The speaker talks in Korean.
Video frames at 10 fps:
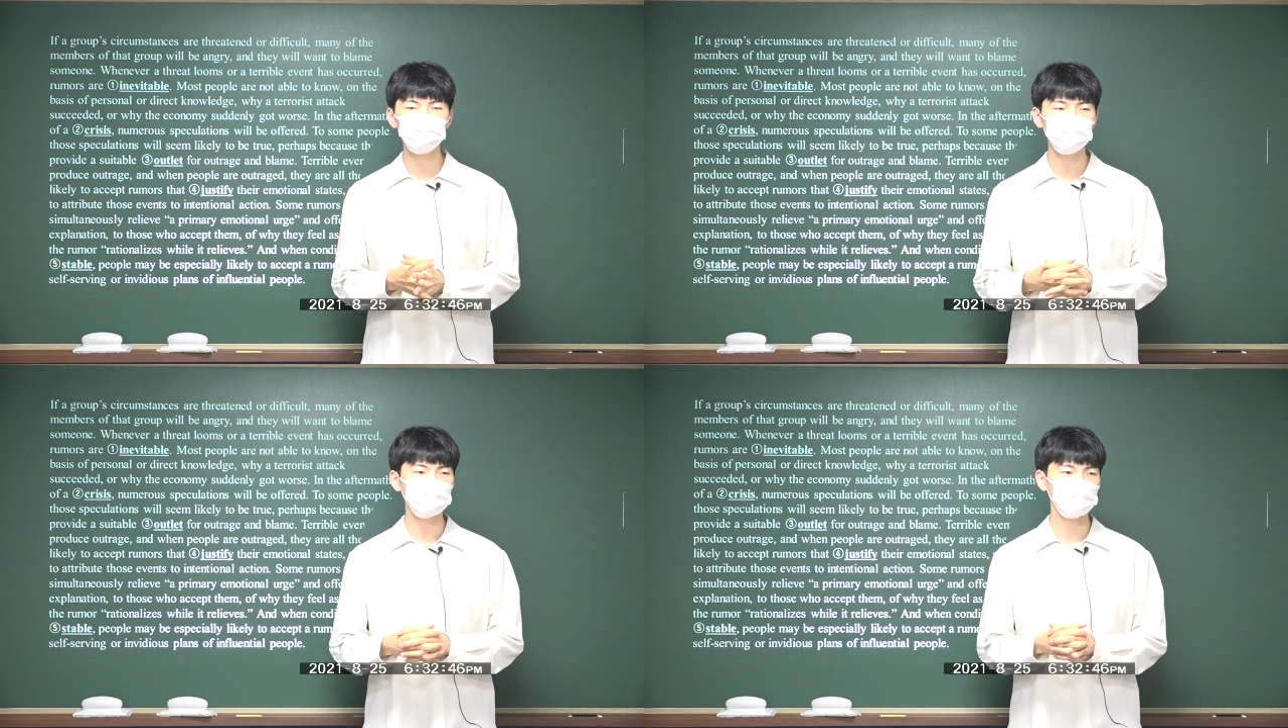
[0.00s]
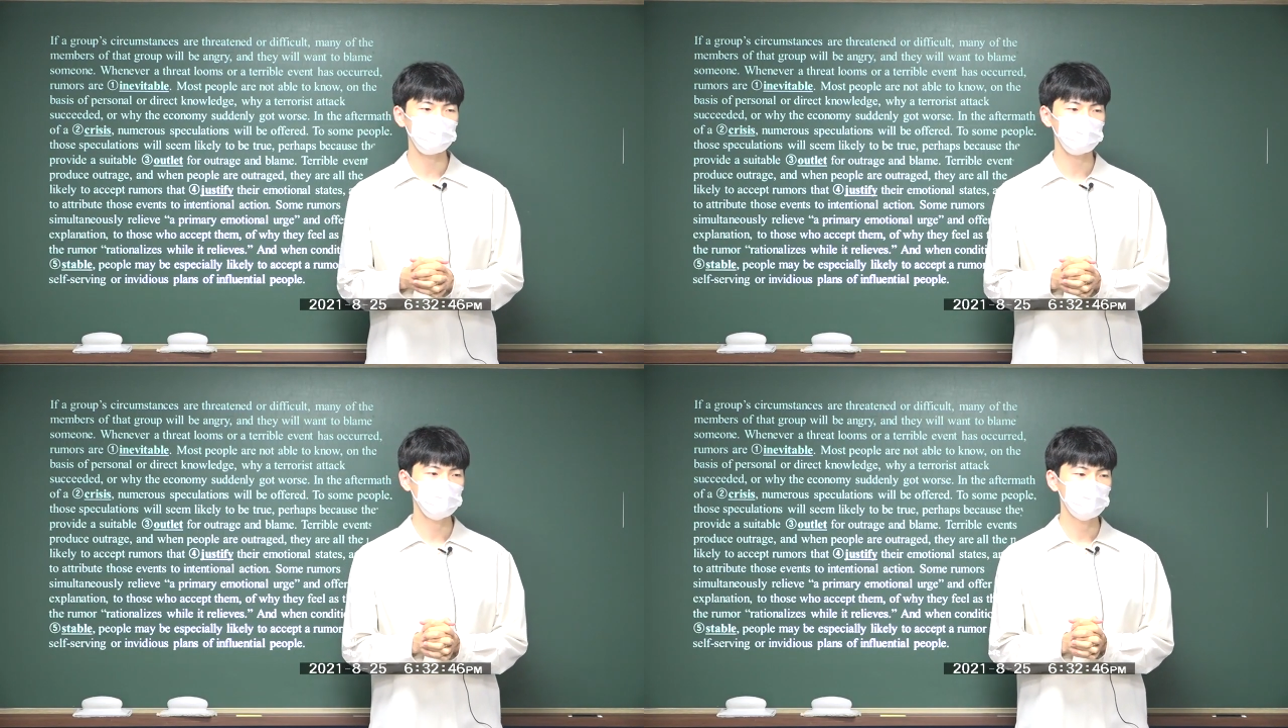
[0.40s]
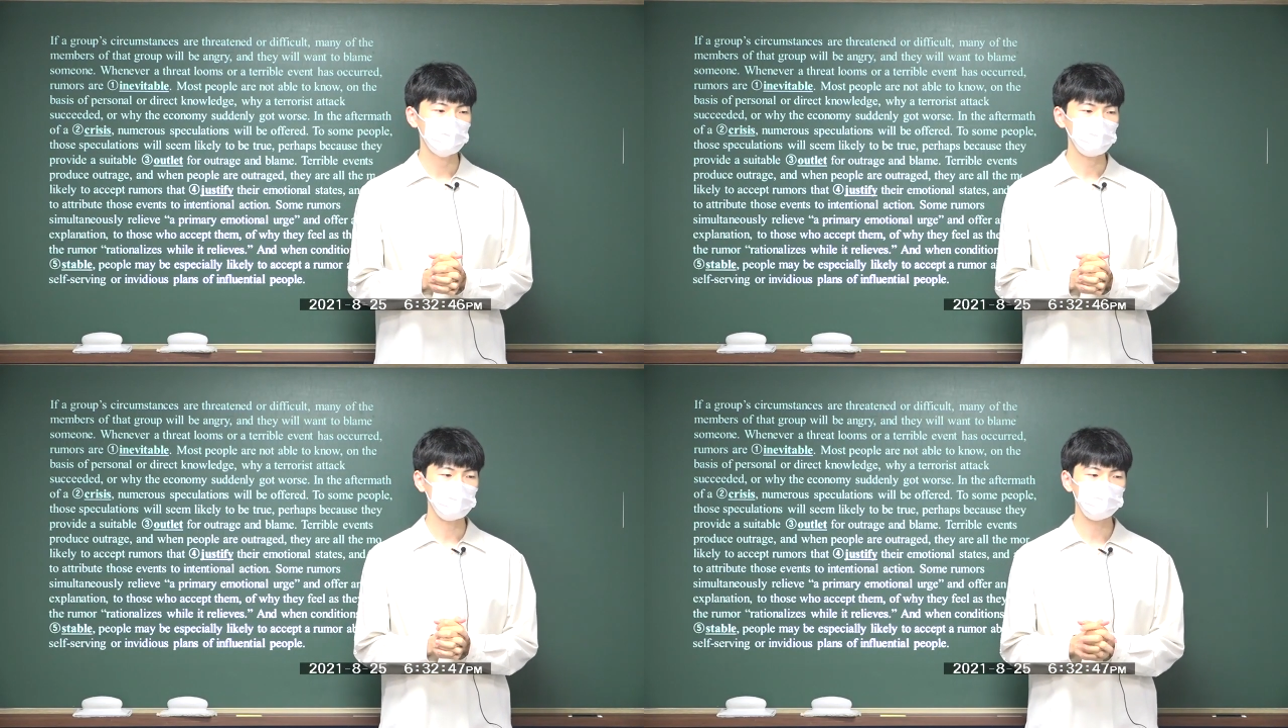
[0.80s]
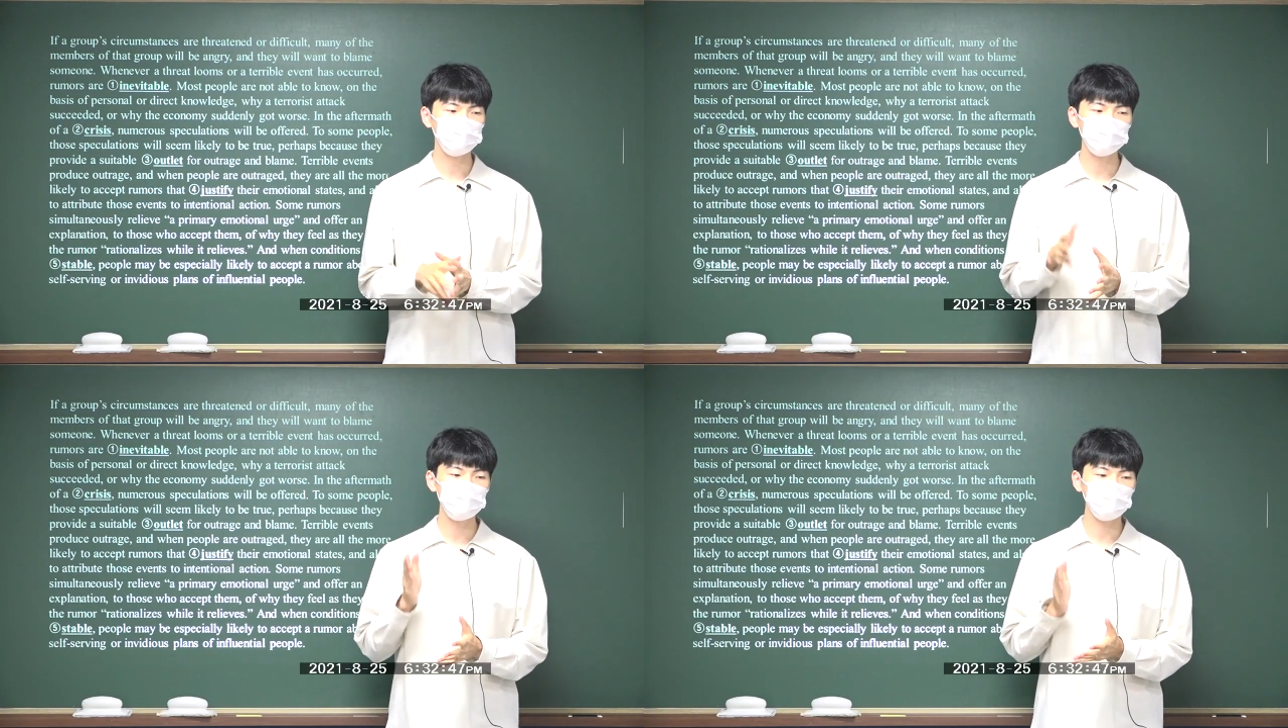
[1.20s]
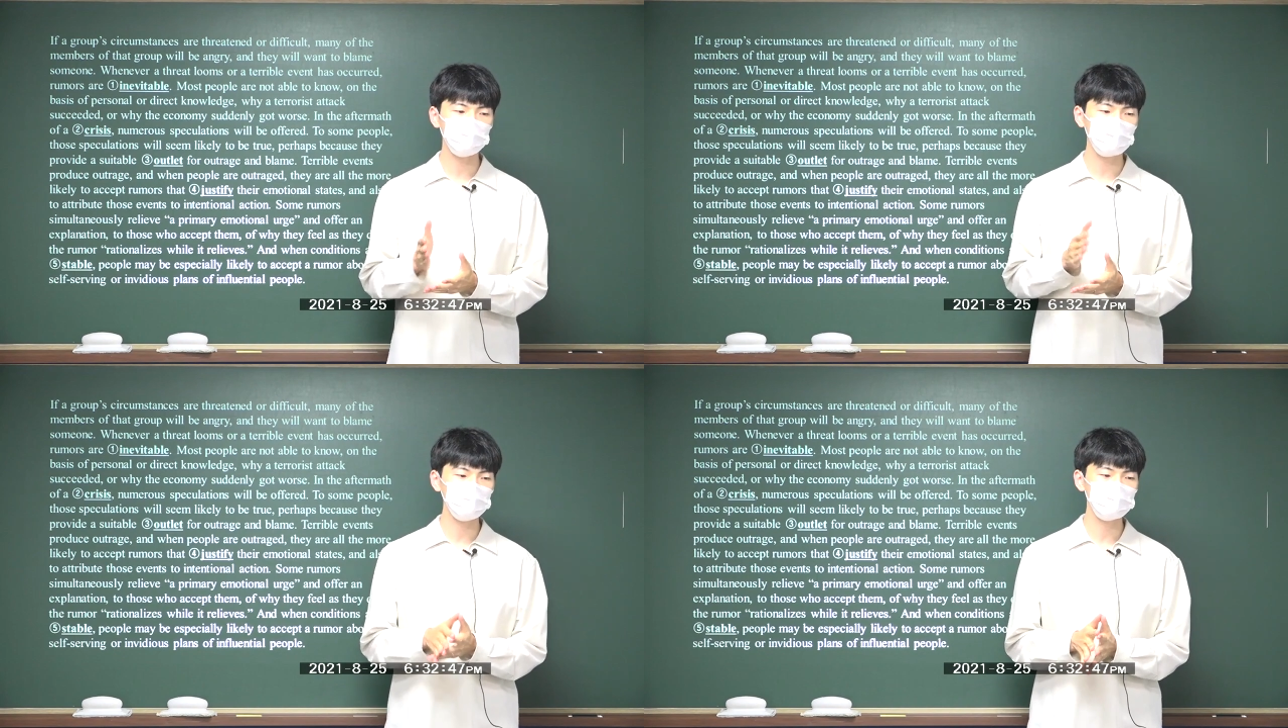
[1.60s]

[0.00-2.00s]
것 같아요. 만약에 수능을 보겠다면